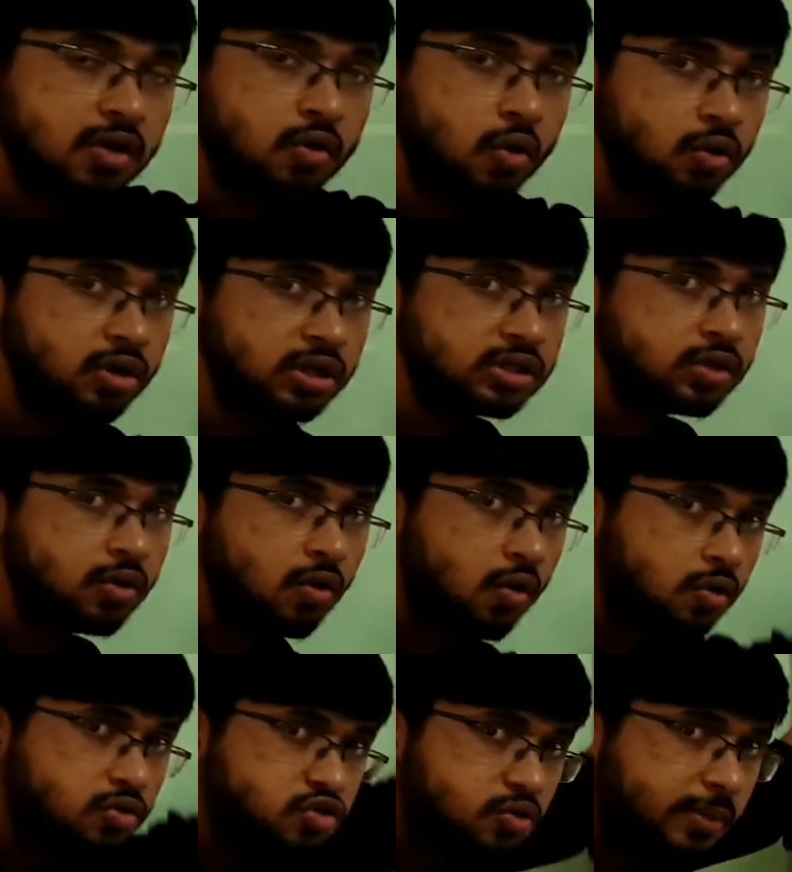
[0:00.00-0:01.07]
খণ্ডিত
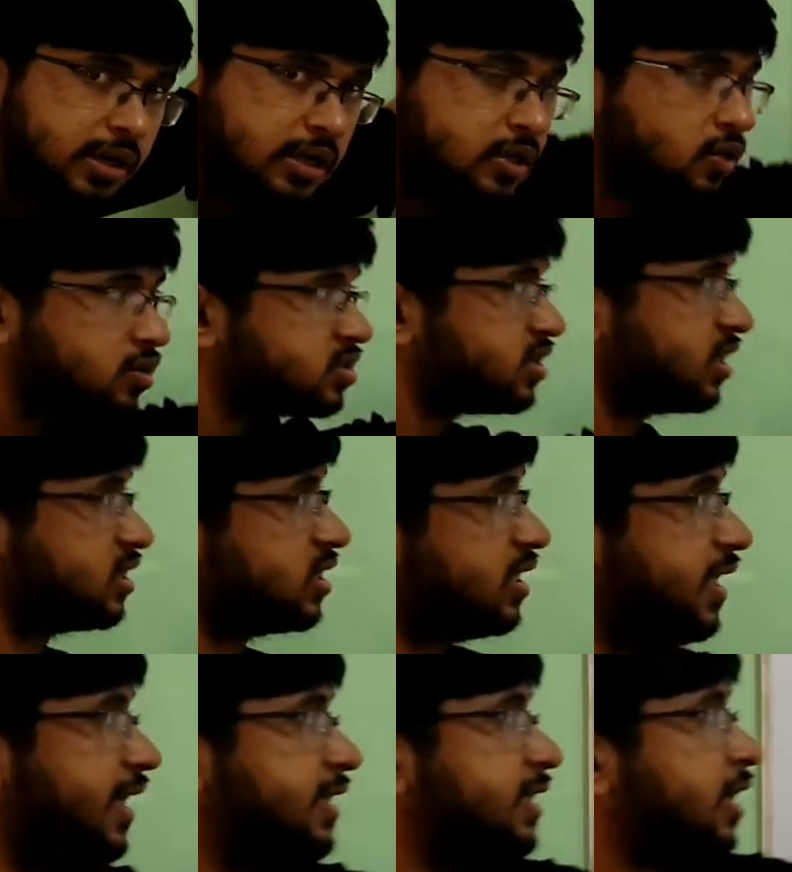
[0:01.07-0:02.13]
অংশ মানে ক্রস সেকশন
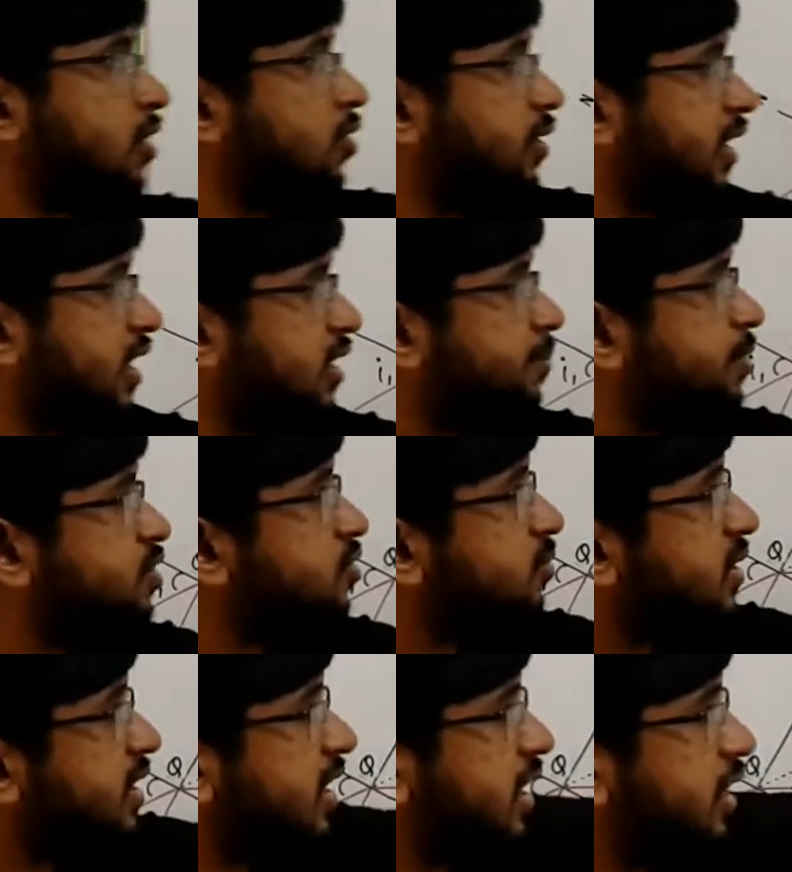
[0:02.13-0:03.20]
এই দেখো এখানে
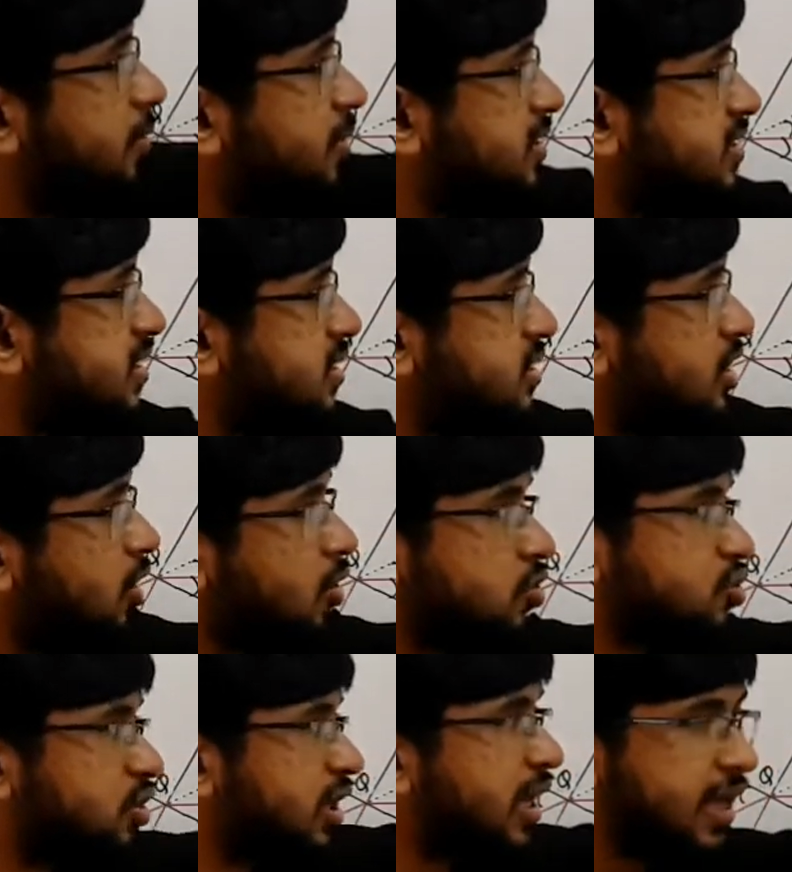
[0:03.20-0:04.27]
প্রিজমটা এ বি সি যে
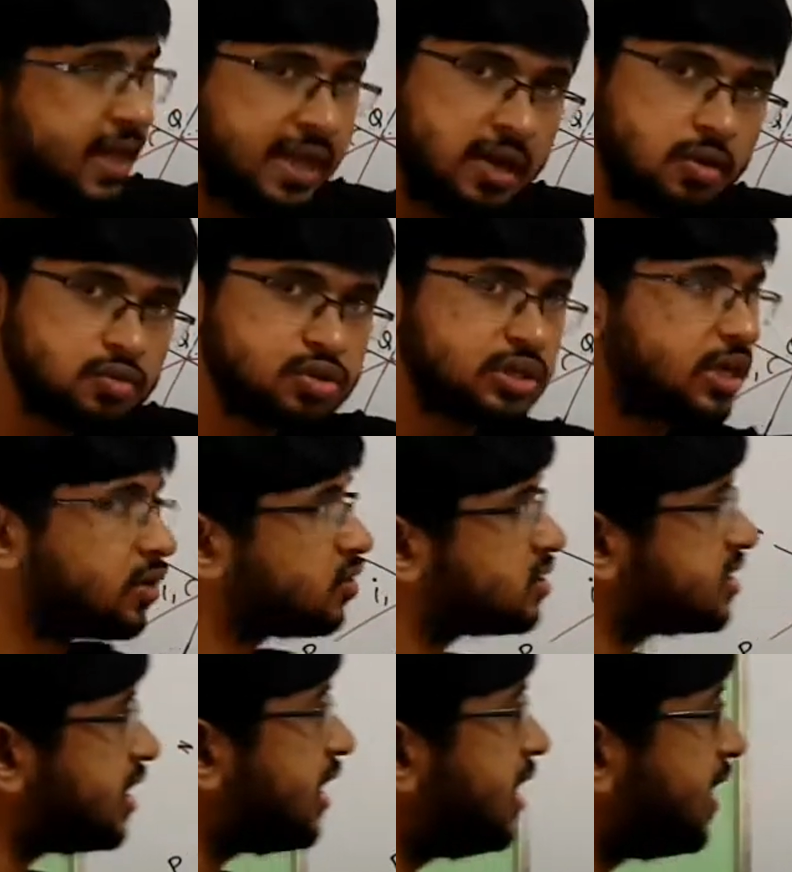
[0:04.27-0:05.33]
অংশটা এই অংশটাই
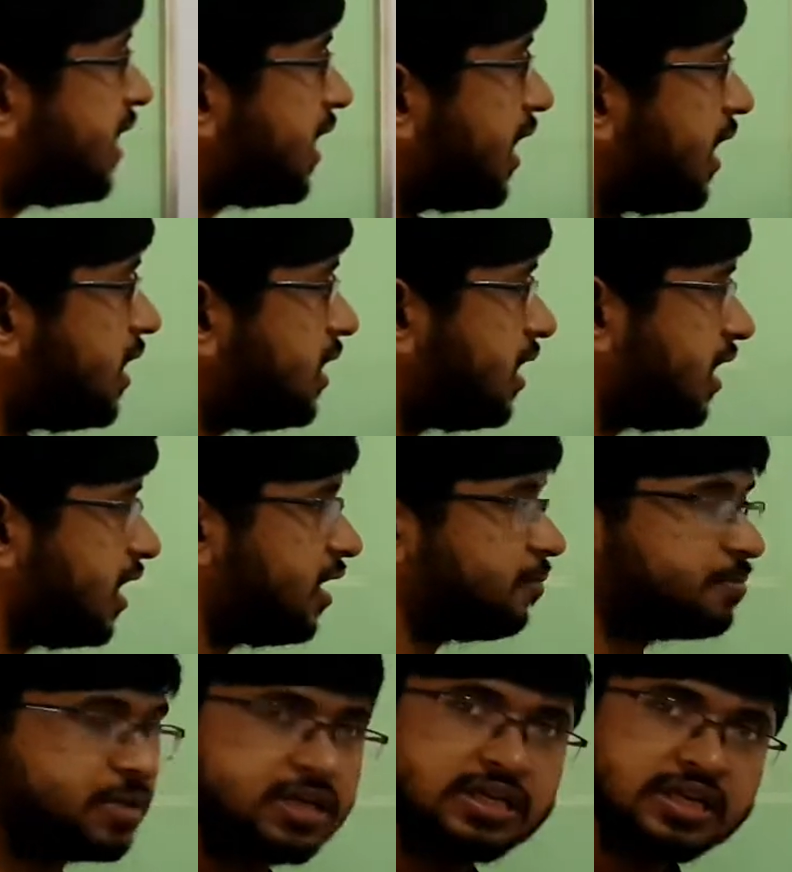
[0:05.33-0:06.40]
হচ্ছে এই এ
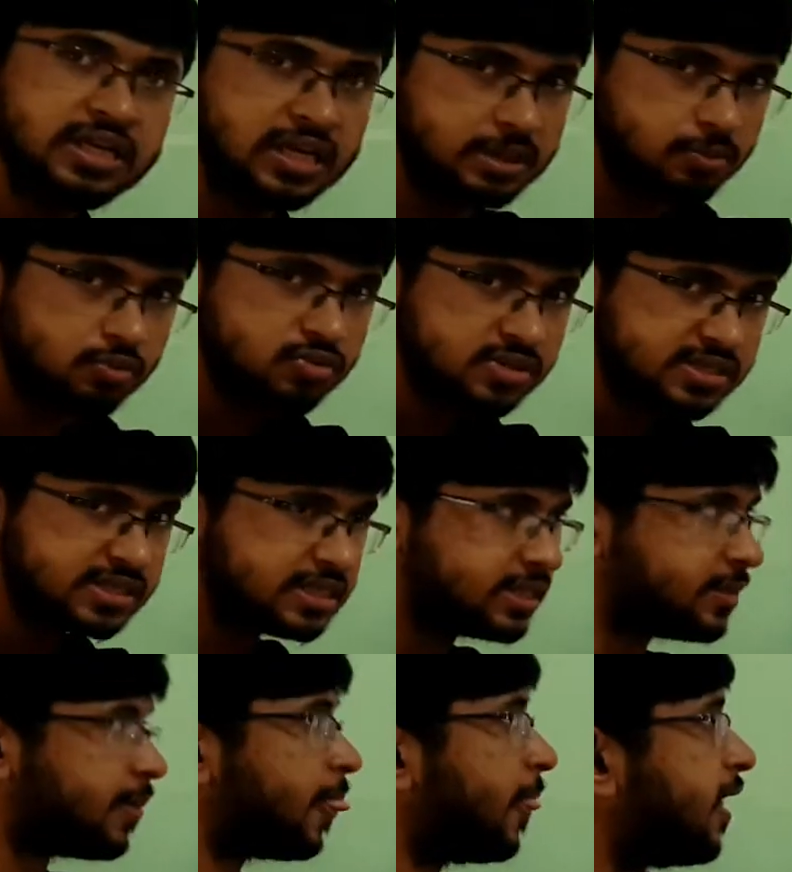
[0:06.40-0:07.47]
বি এবং সি
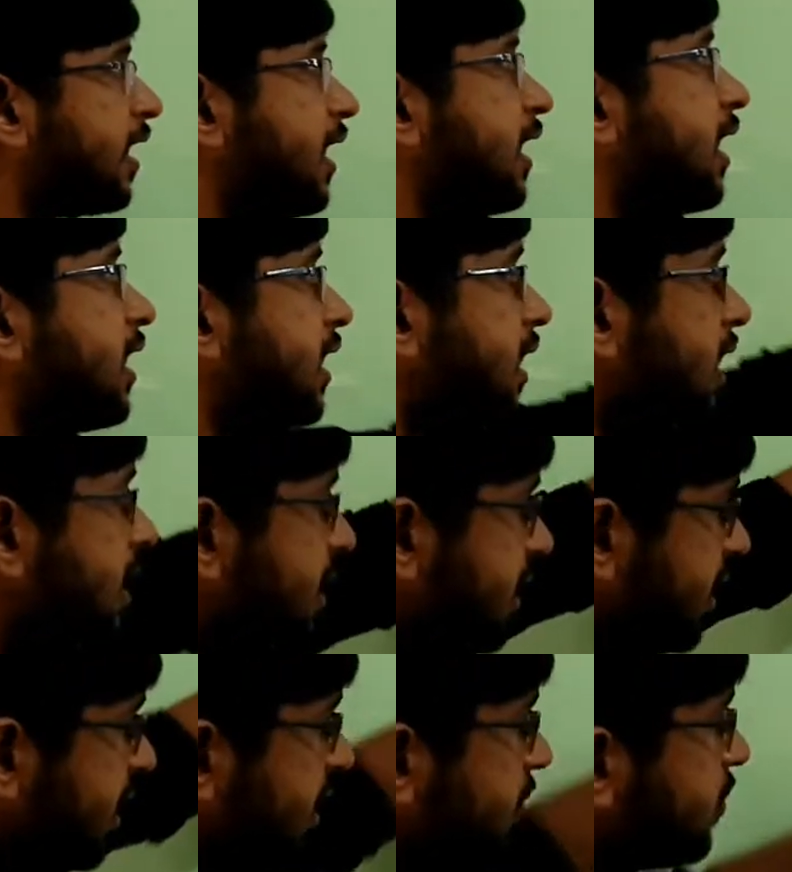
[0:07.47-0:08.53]
এখানে
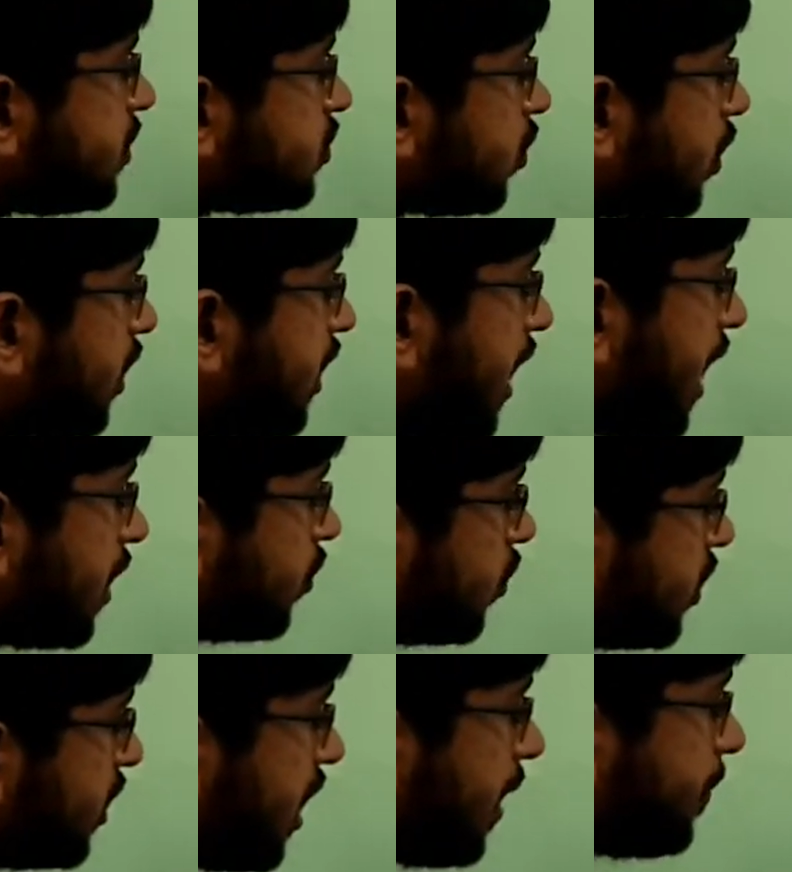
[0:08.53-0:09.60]
এ বি তলে
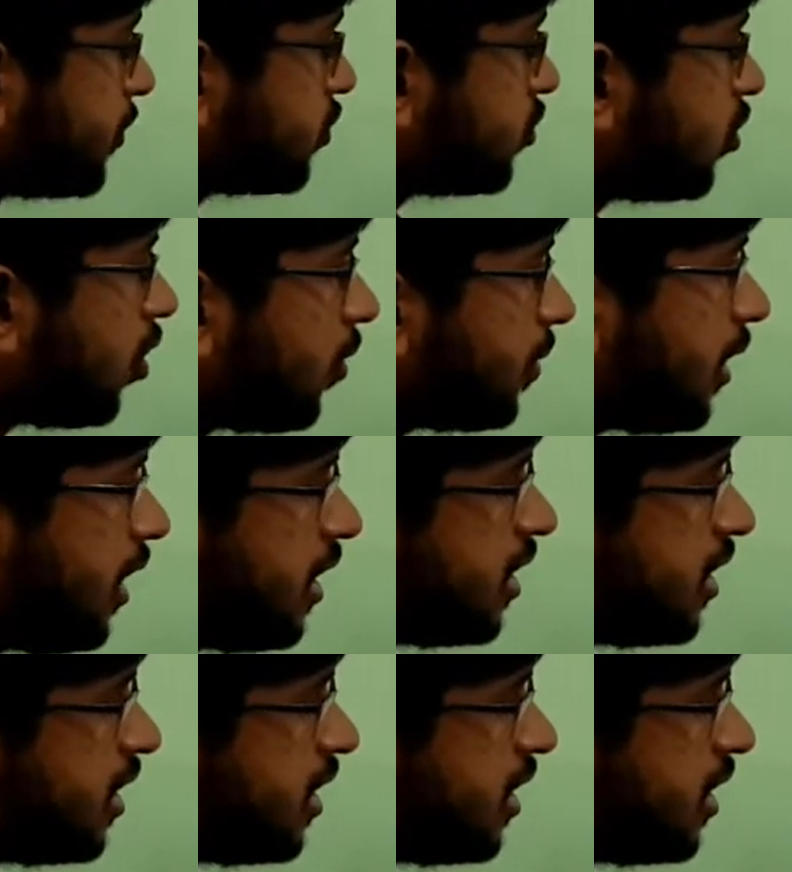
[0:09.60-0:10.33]
আলোকের আপতন হবে